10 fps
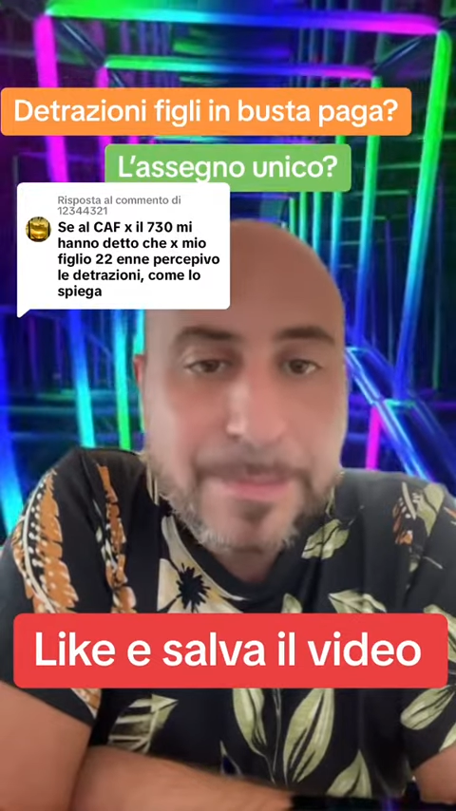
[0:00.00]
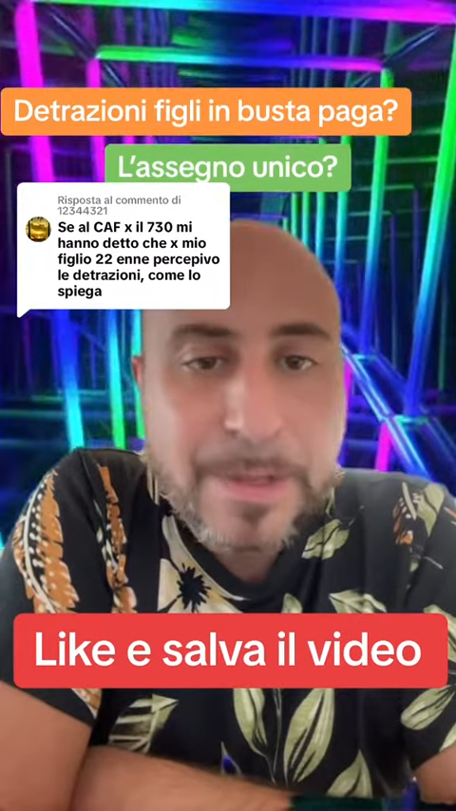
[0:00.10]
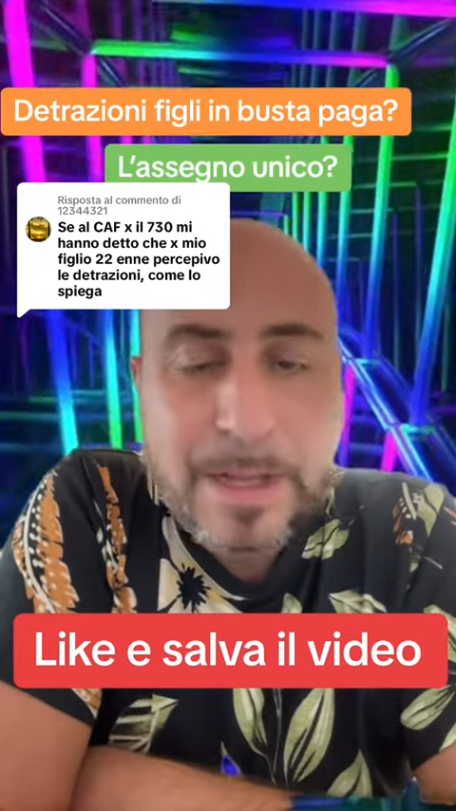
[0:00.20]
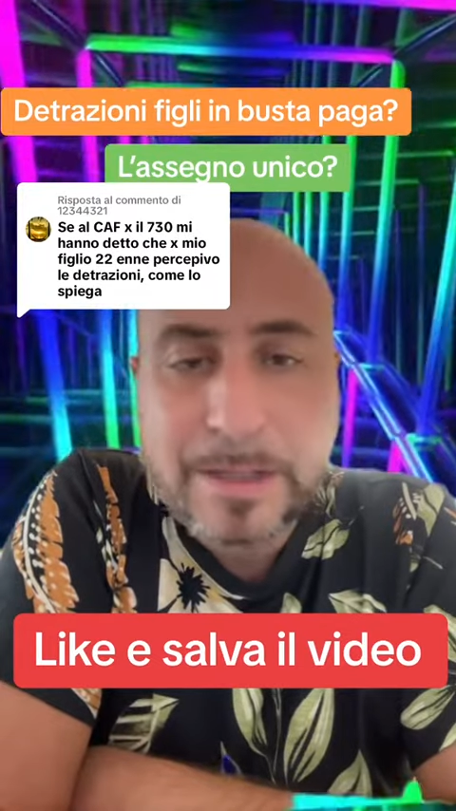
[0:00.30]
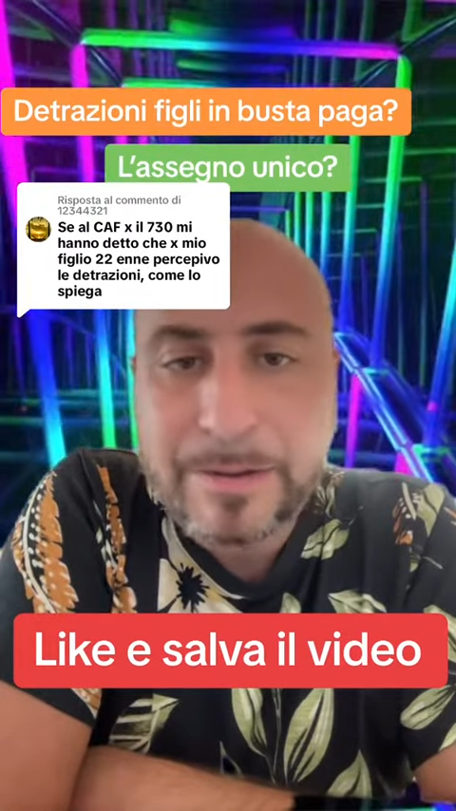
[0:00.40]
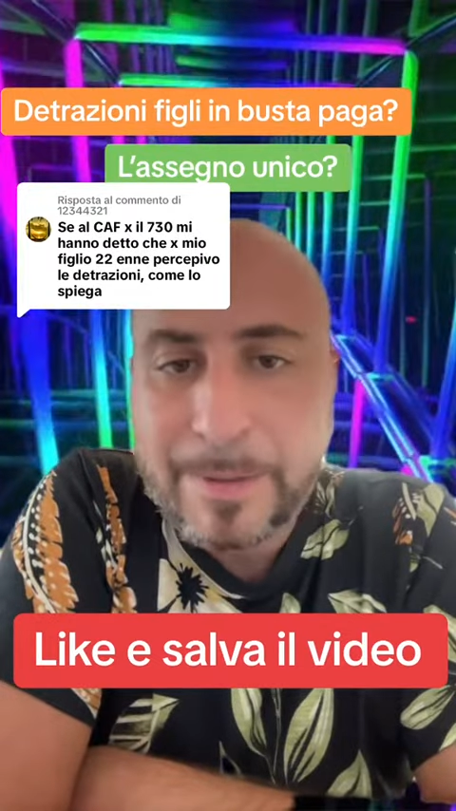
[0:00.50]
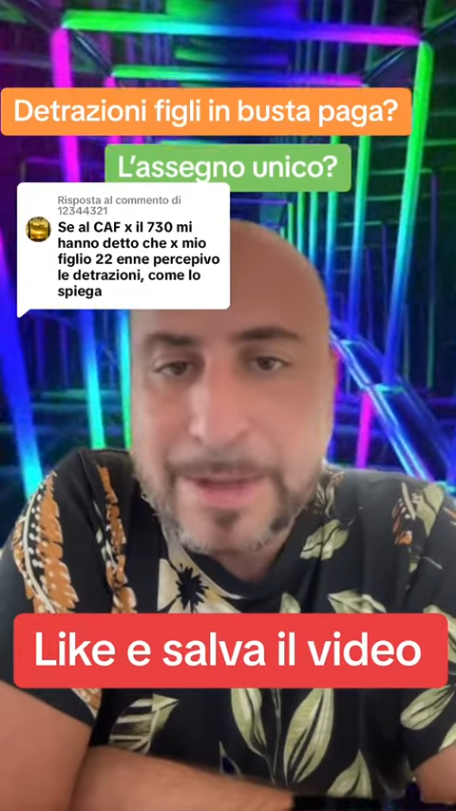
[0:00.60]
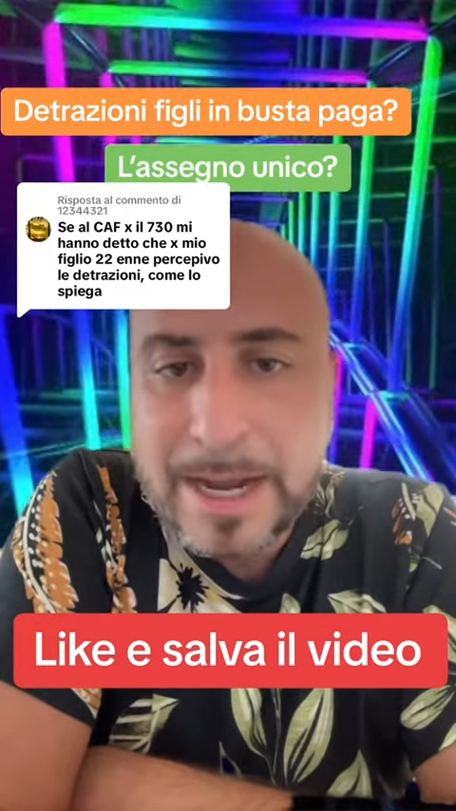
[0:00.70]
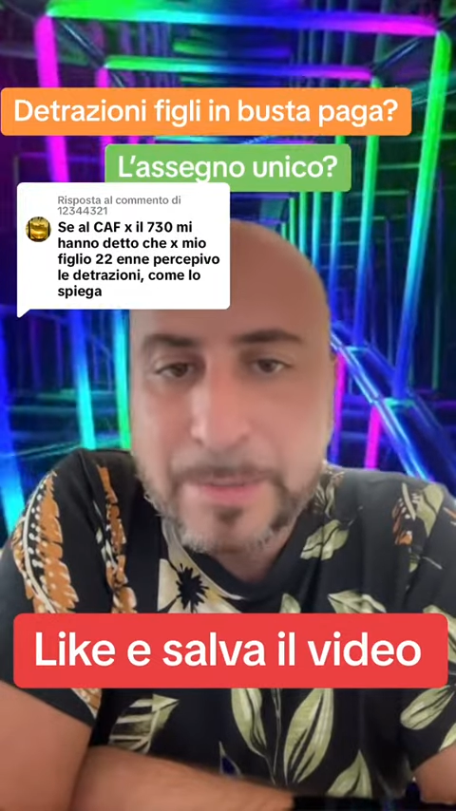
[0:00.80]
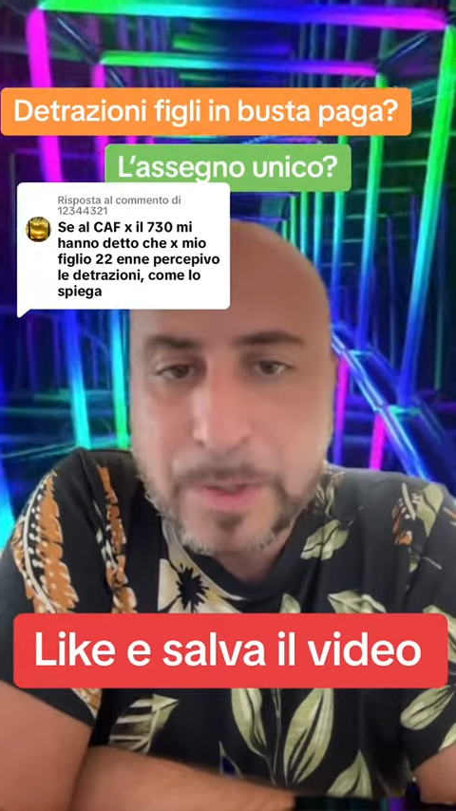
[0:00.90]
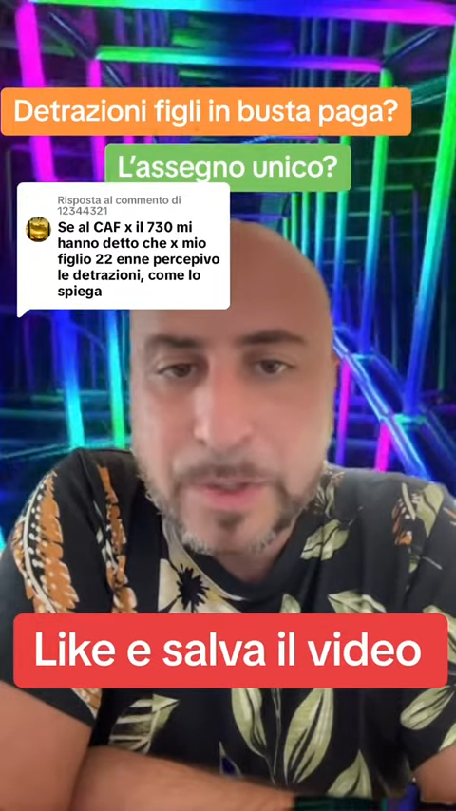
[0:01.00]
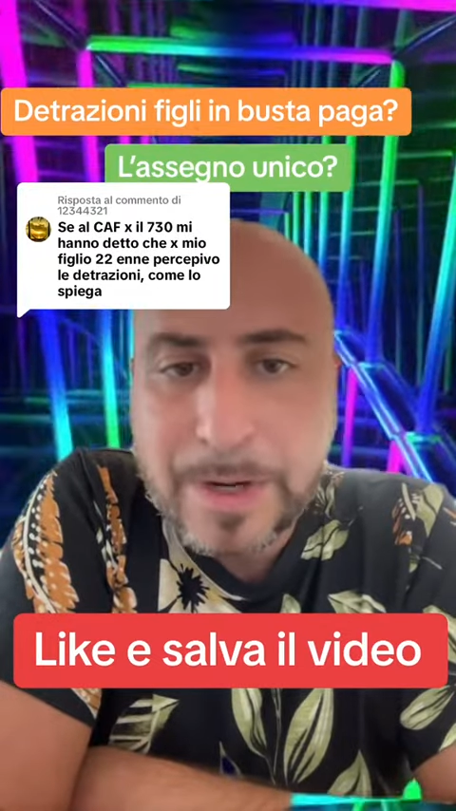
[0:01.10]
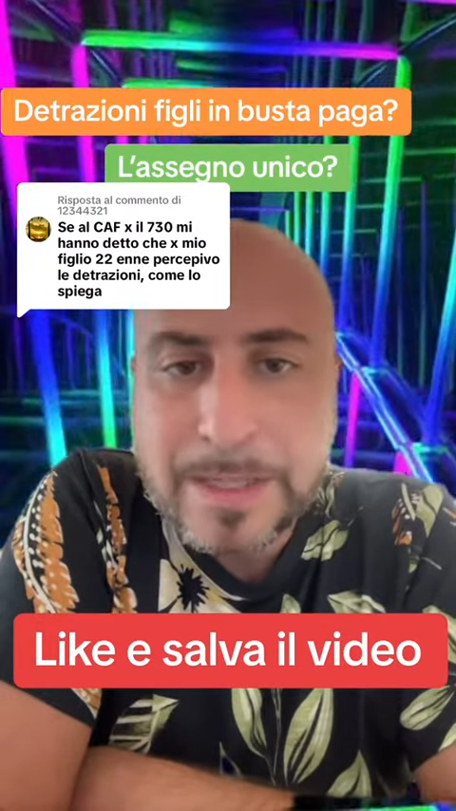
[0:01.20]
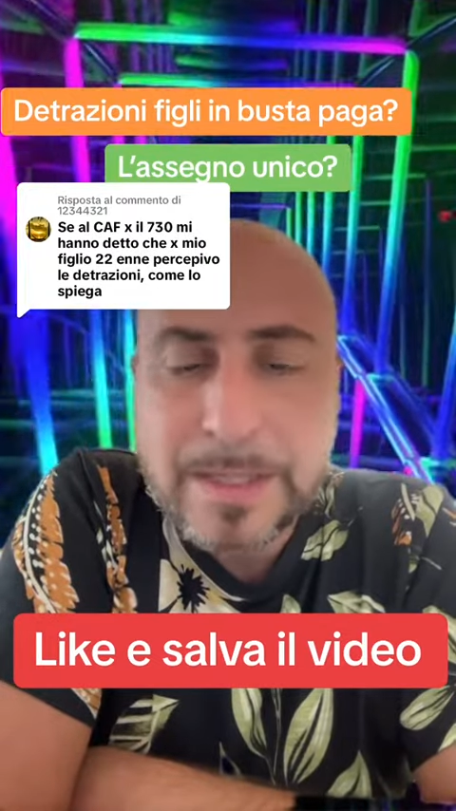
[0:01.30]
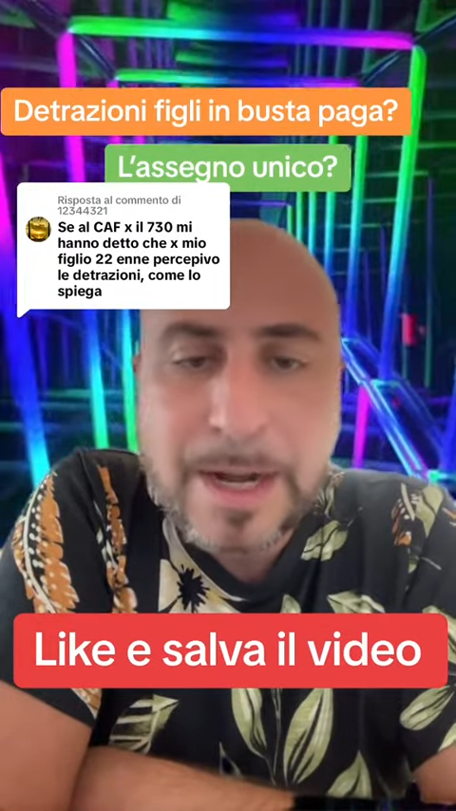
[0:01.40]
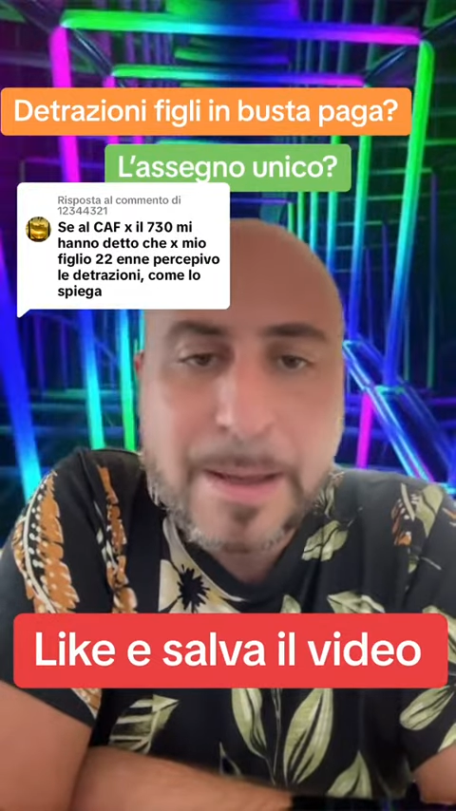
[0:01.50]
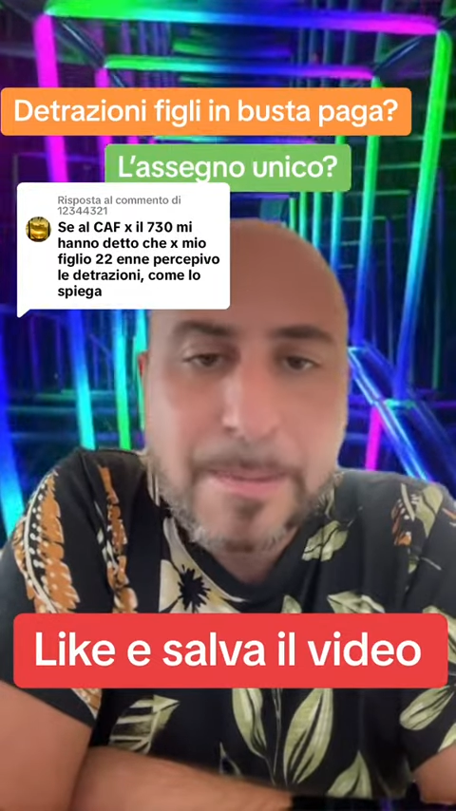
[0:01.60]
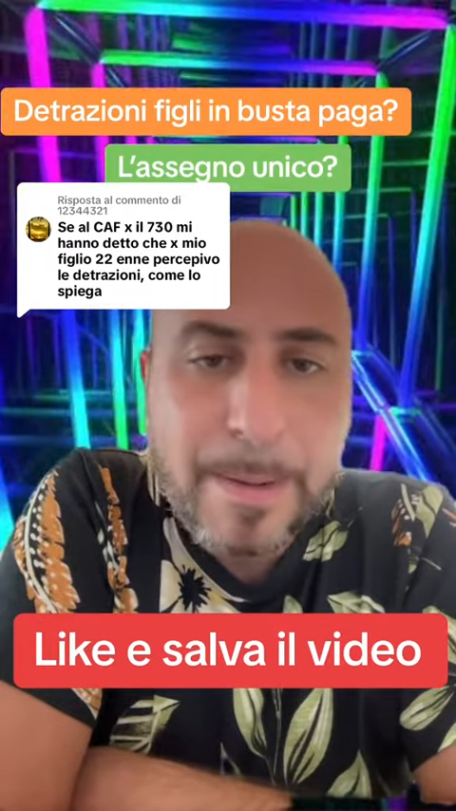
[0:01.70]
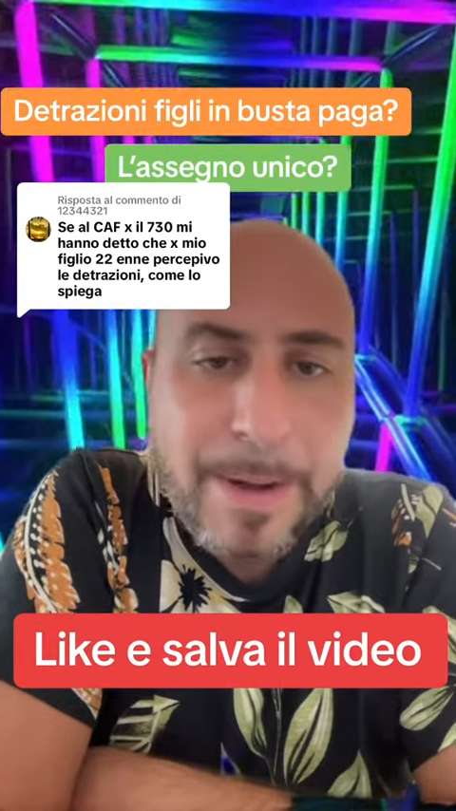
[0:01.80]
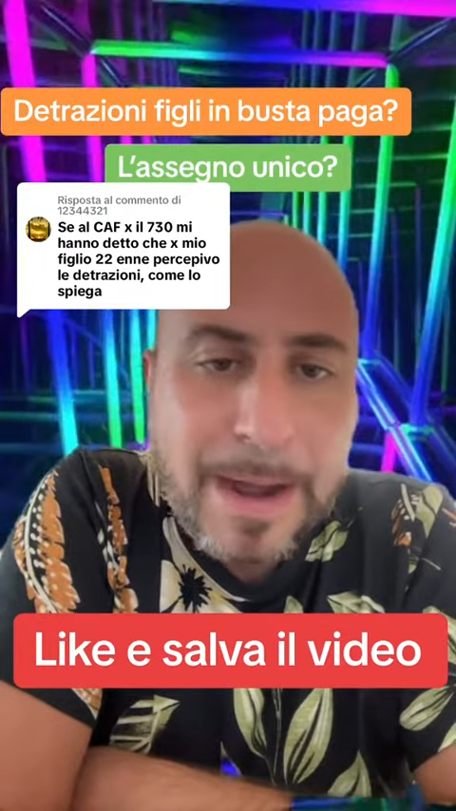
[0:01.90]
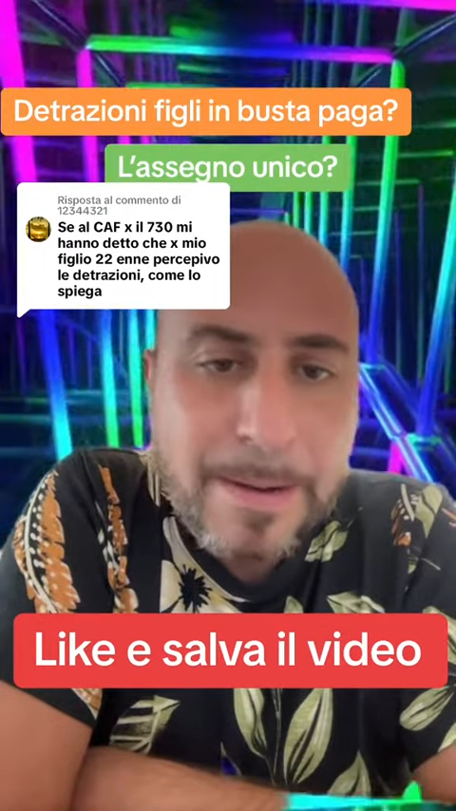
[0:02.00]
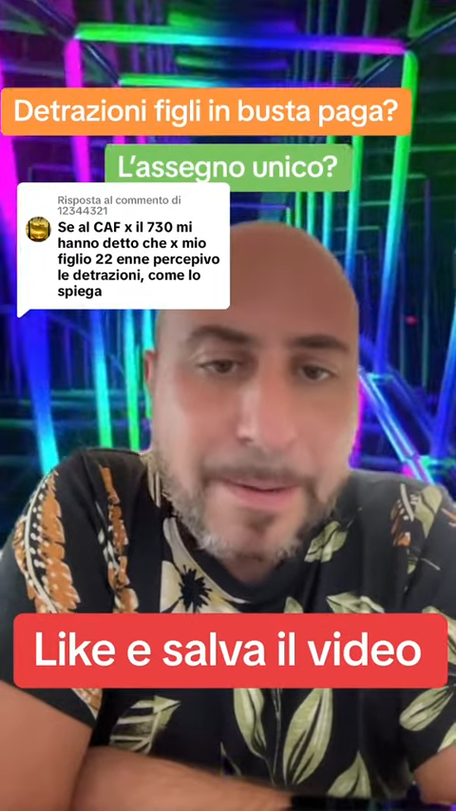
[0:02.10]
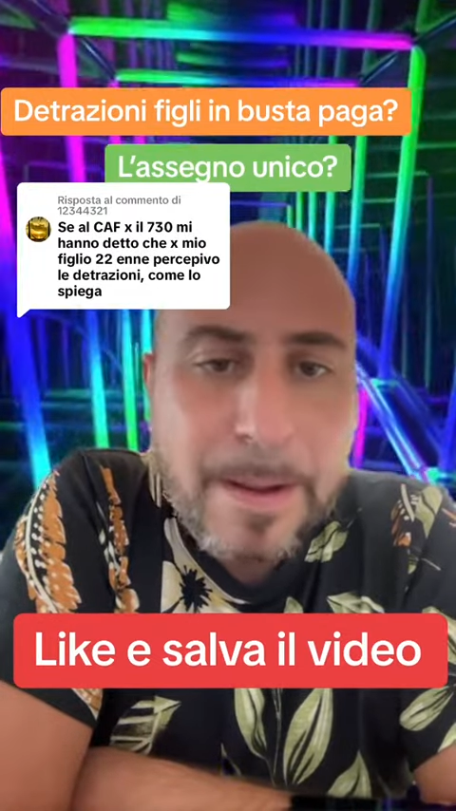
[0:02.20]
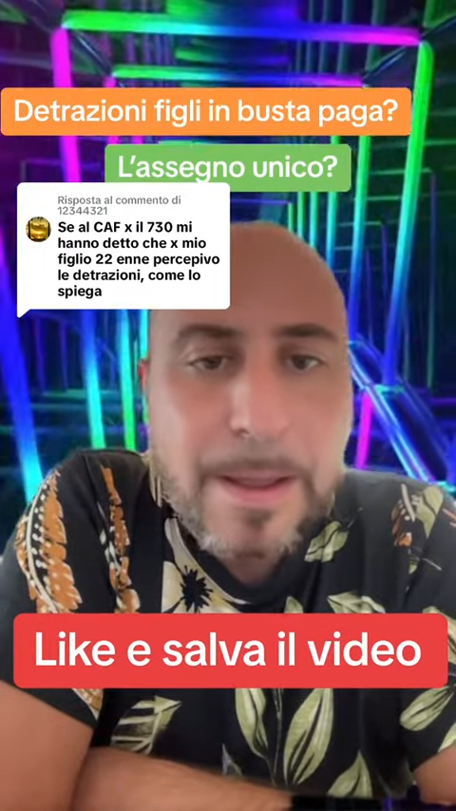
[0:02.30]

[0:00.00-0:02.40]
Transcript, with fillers: Gli altri familiari possono essere papà,